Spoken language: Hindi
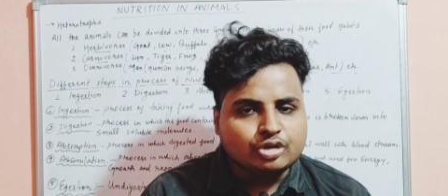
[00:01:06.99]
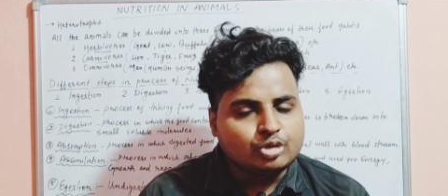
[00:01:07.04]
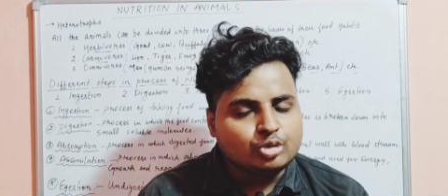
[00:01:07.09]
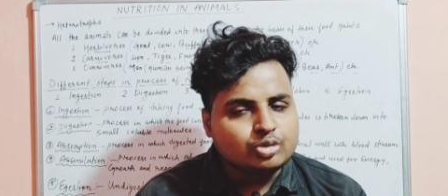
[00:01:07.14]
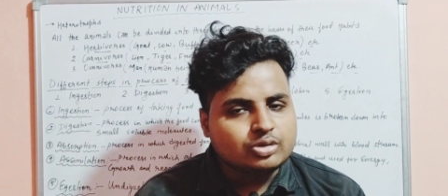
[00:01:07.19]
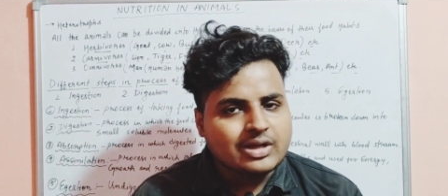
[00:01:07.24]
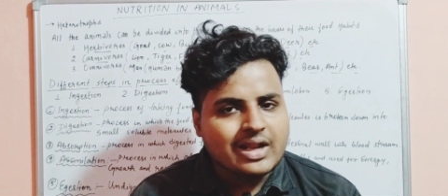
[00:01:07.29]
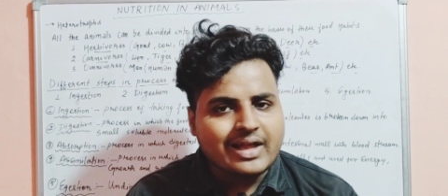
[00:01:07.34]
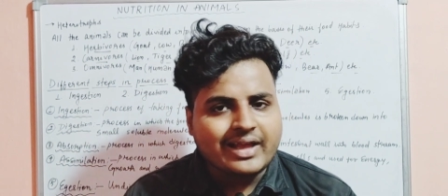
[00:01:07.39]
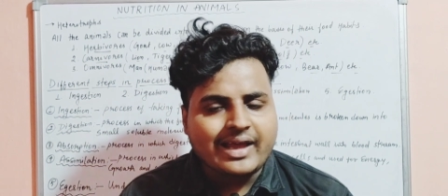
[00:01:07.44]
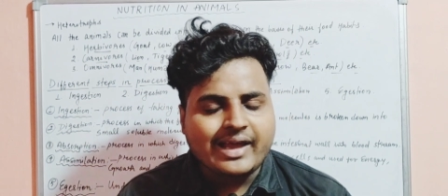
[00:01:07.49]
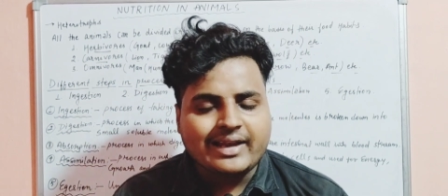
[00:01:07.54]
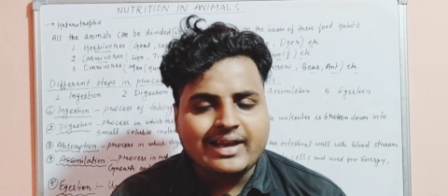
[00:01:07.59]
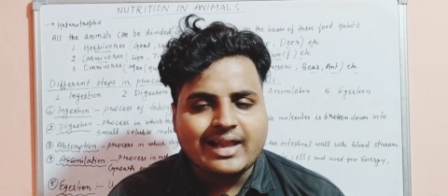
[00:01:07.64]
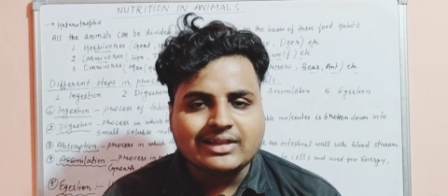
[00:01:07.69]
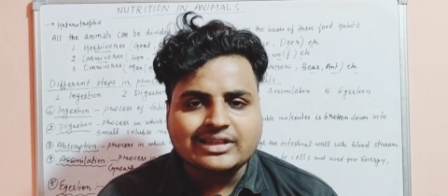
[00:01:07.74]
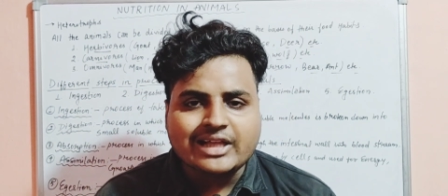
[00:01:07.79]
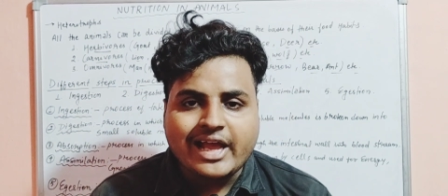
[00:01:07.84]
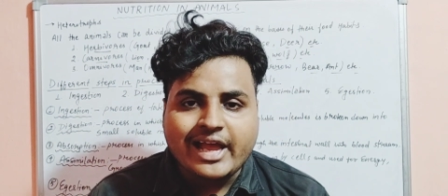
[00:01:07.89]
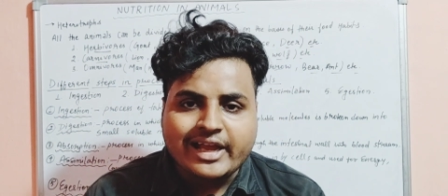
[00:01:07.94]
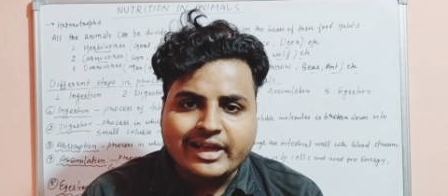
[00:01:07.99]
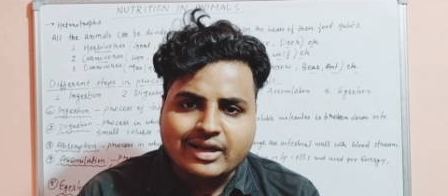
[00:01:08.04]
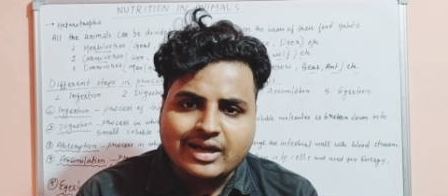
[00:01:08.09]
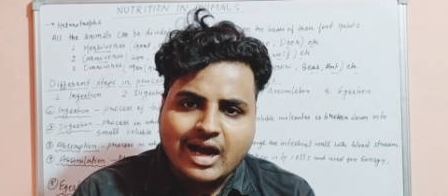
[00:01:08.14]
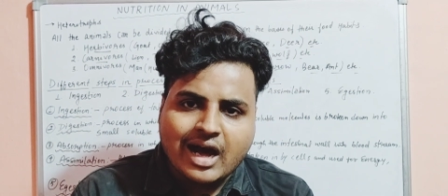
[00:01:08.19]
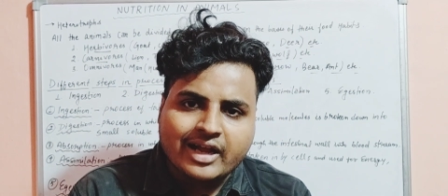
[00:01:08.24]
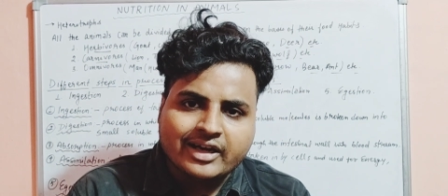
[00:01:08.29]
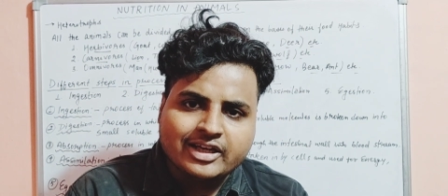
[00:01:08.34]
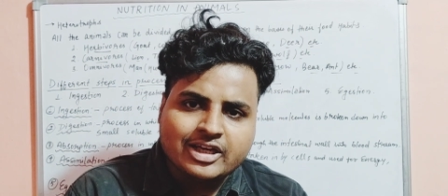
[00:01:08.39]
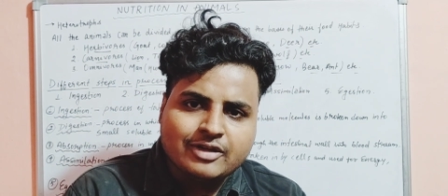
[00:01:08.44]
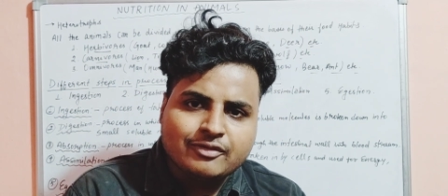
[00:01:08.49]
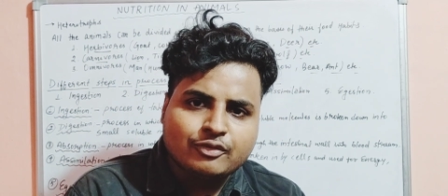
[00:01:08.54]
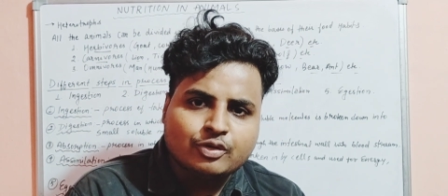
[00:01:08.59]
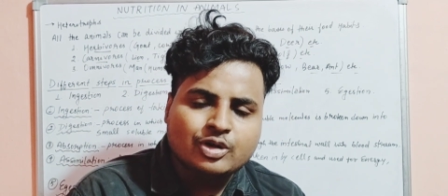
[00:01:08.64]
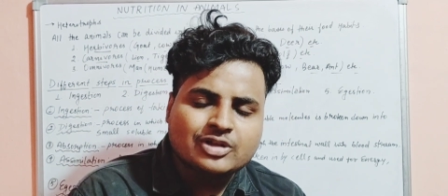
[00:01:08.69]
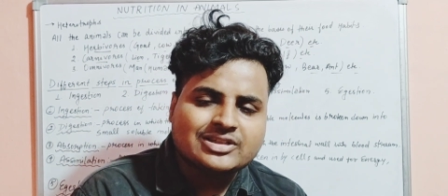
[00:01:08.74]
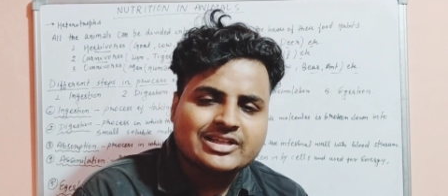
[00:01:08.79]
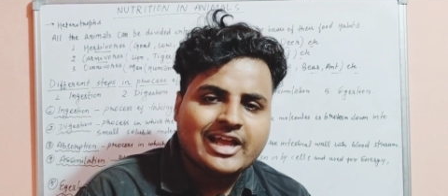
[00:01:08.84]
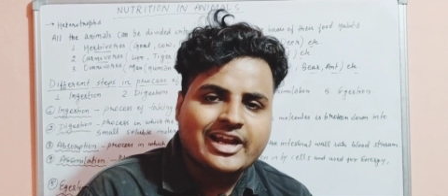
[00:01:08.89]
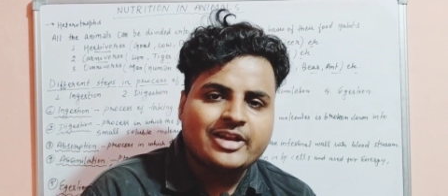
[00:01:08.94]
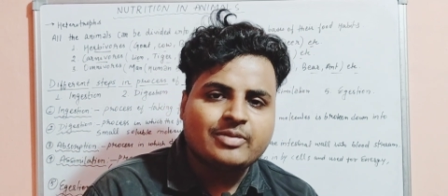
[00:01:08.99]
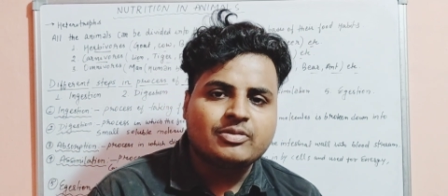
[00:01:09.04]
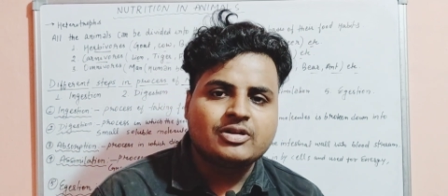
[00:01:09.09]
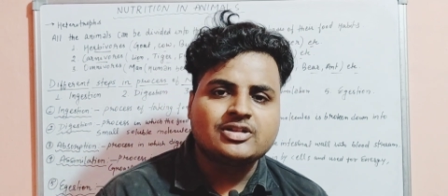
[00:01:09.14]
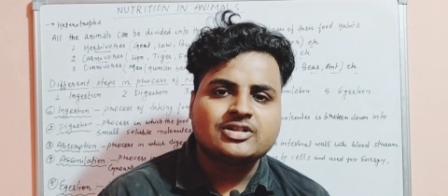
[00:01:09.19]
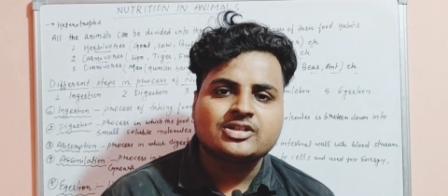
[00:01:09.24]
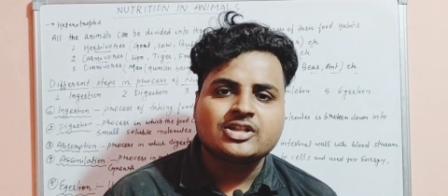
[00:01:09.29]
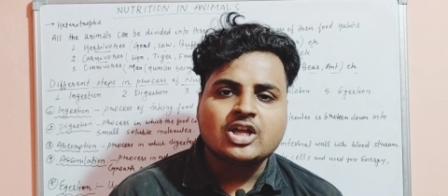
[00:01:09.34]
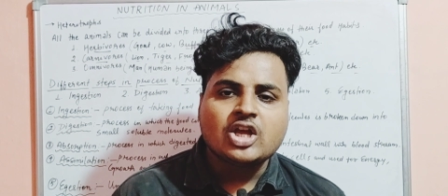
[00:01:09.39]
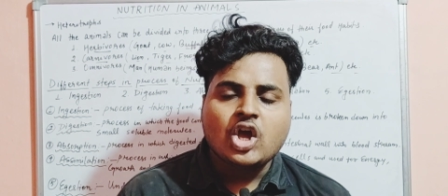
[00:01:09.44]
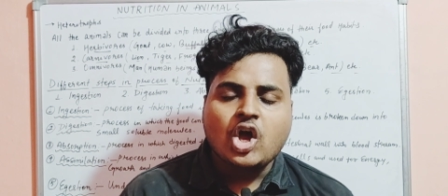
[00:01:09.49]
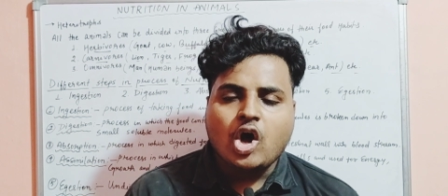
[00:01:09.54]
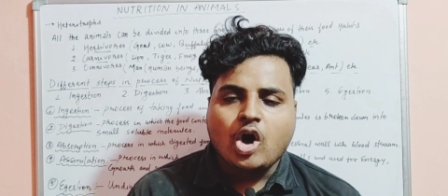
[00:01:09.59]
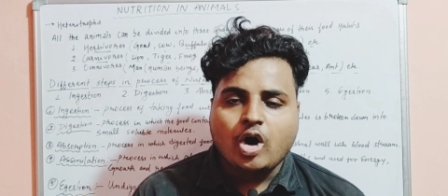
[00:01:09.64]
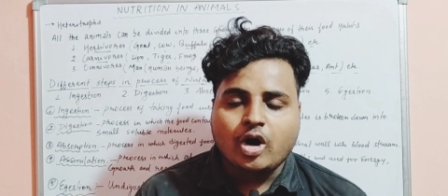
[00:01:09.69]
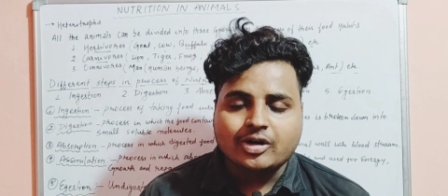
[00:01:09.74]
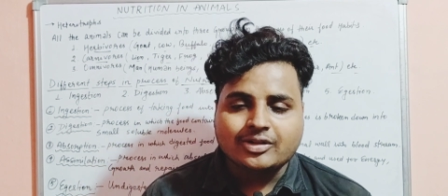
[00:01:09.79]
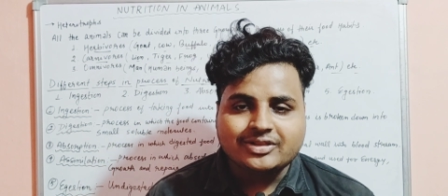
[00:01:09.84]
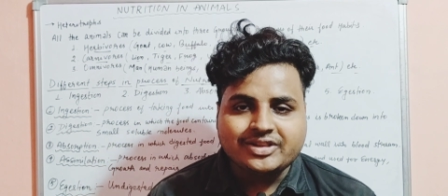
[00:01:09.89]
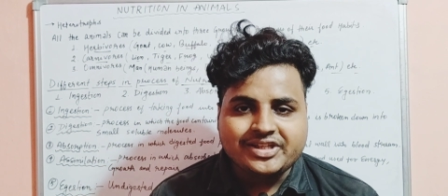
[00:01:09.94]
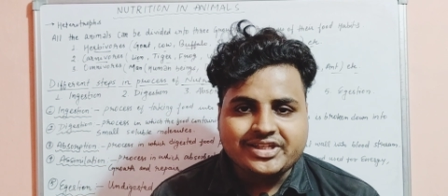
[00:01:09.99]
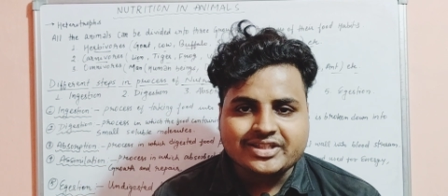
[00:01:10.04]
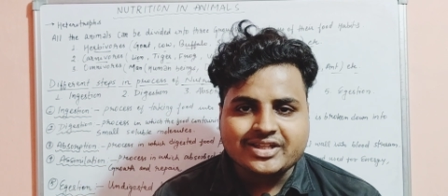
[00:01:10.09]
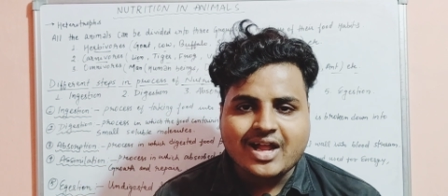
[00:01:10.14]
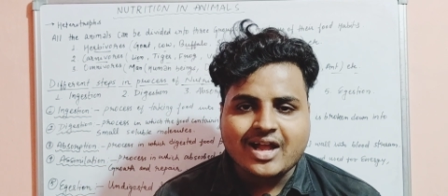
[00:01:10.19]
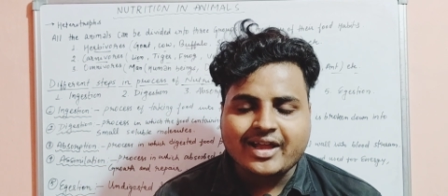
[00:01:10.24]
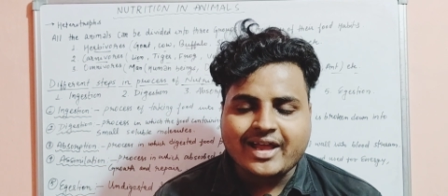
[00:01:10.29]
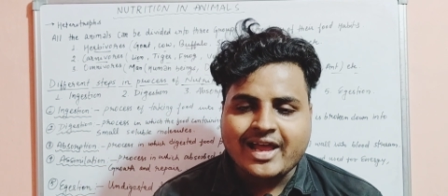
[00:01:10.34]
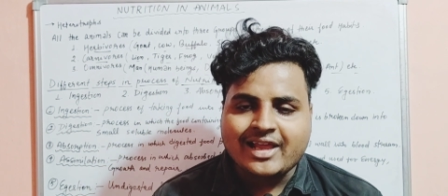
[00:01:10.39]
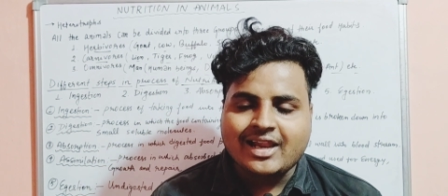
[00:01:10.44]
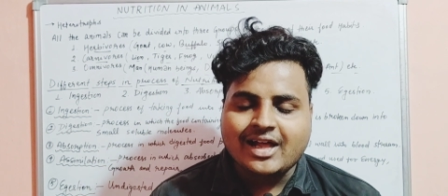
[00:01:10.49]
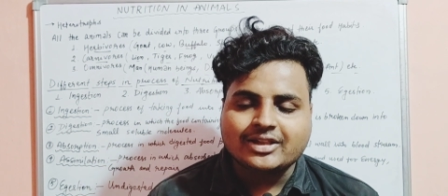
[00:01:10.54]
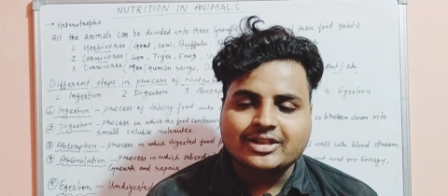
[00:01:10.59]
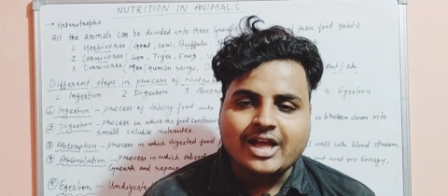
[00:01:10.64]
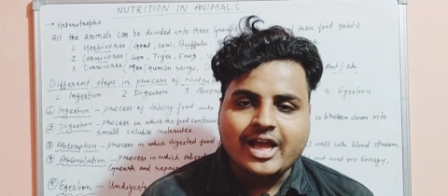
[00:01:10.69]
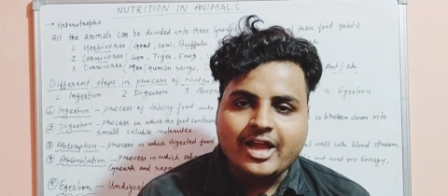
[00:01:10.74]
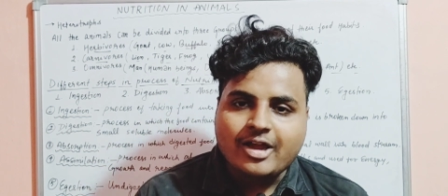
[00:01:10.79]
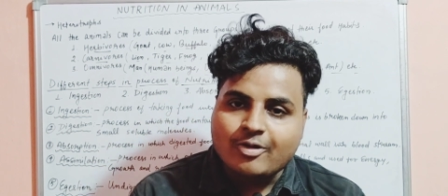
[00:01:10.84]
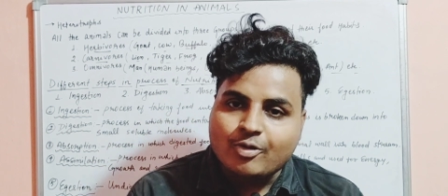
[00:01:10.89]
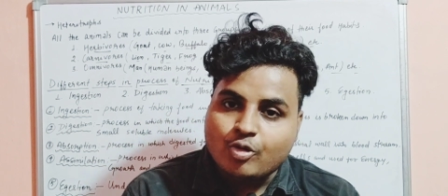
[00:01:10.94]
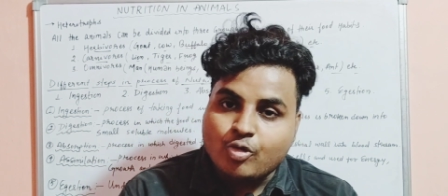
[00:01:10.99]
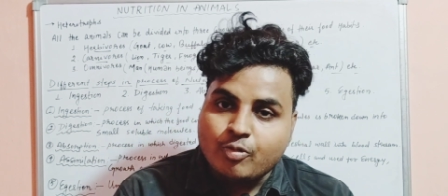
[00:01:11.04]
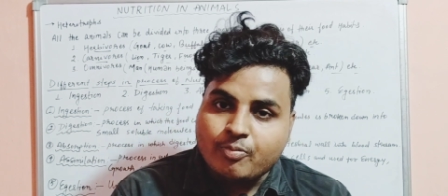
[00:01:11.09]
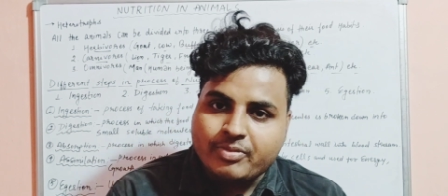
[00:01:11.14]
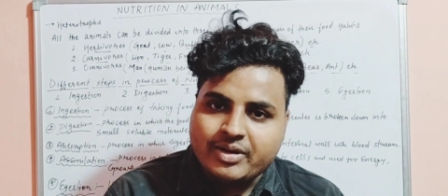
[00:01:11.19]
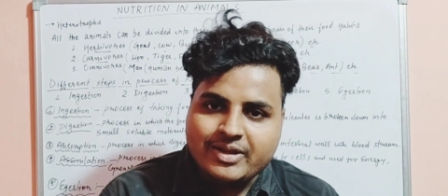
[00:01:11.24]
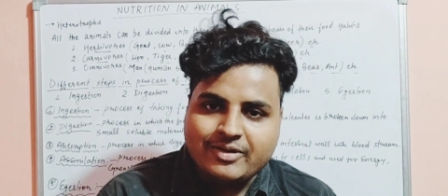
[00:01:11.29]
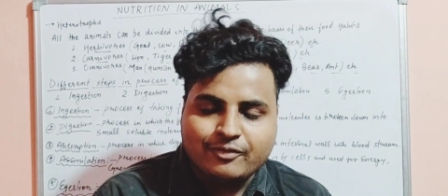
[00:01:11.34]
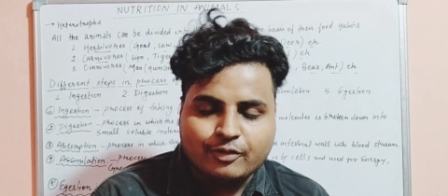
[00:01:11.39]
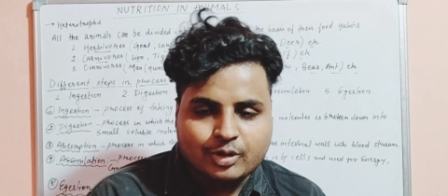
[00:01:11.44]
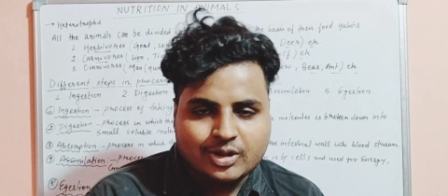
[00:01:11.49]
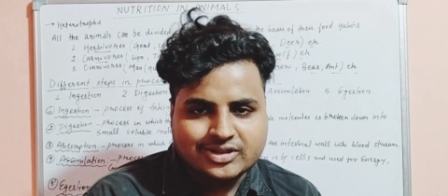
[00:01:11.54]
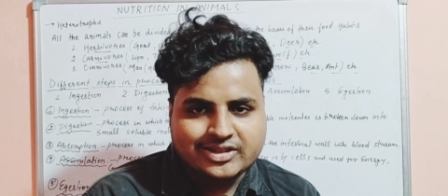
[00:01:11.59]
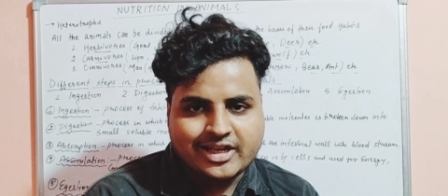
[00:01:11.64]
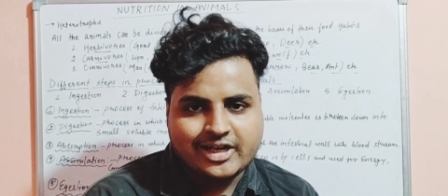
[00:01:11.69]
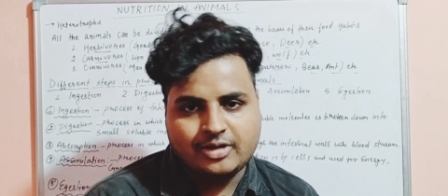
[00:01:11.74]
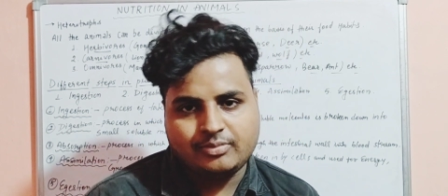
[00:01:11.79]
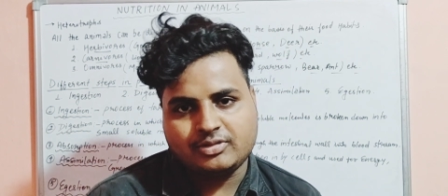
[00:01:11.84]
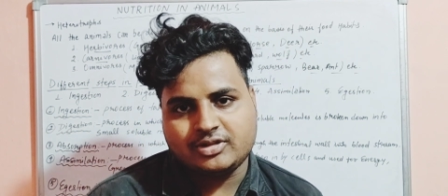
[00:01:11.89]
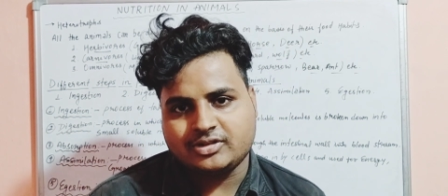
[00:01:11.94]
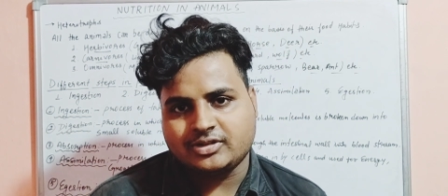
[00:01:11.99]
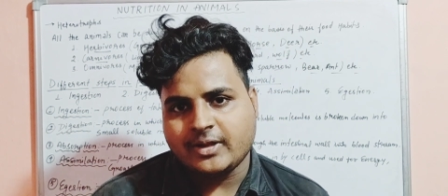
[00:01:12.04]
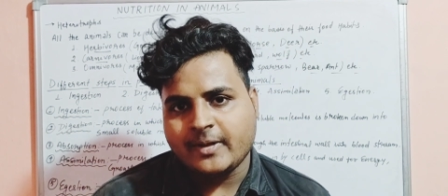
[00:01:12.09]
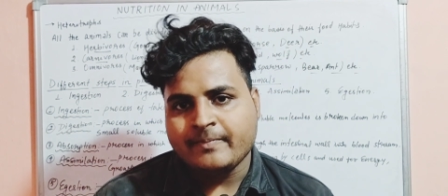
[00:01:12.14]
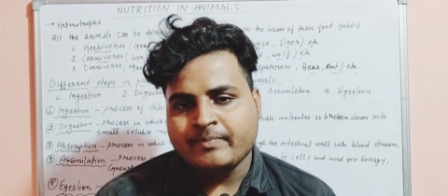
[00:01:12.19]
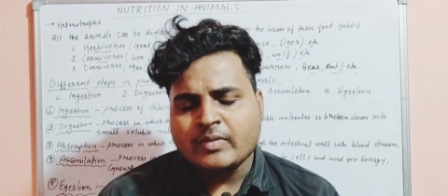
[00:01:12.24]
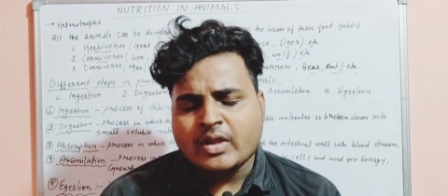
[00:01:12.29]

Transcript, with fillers: दूसरा कहलाता है कार्नी एनिमल्स और तीसरा कहलाता है ओमनी एनिमल्स